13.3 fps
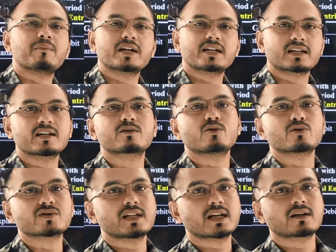আমরা এটাকে
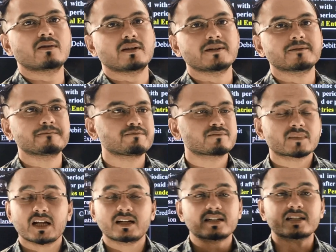কনসিডার করি
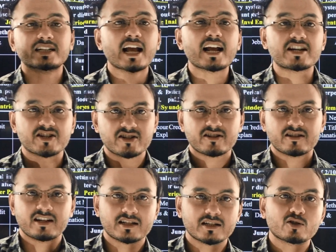এটা একটা ক্যাশ
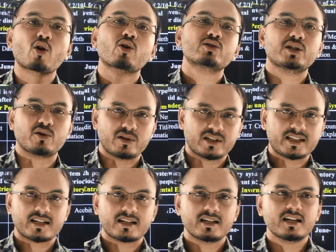এটা নগদে
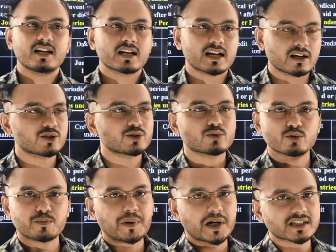হয়েছে কারণ
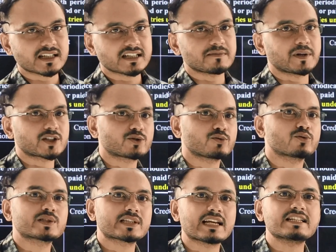শুধু পার্সেস বা
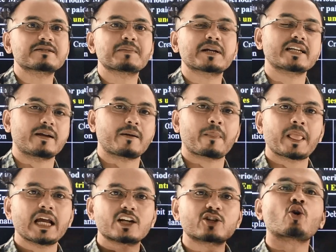শুধু সেলস মানে কি
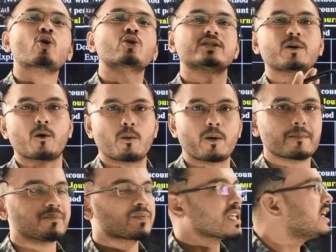নগদে হওয়া